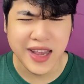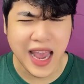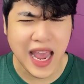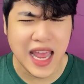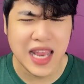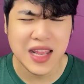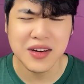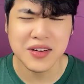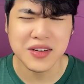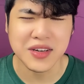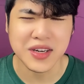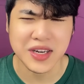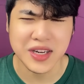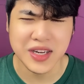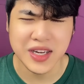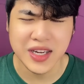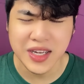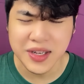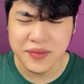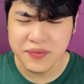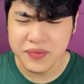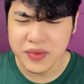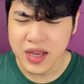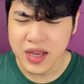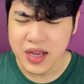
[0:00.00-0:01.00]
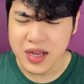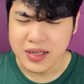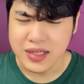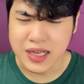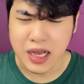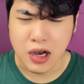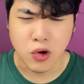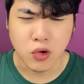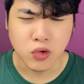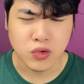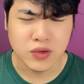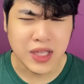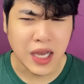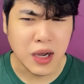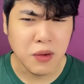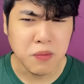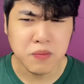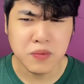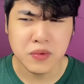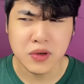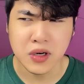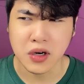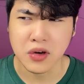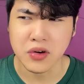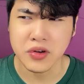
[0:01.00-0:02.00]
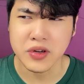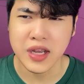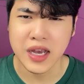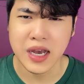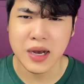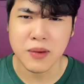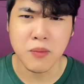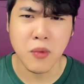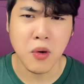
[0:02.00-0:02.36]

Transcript: cá nó rỉa đầu tóc rồi,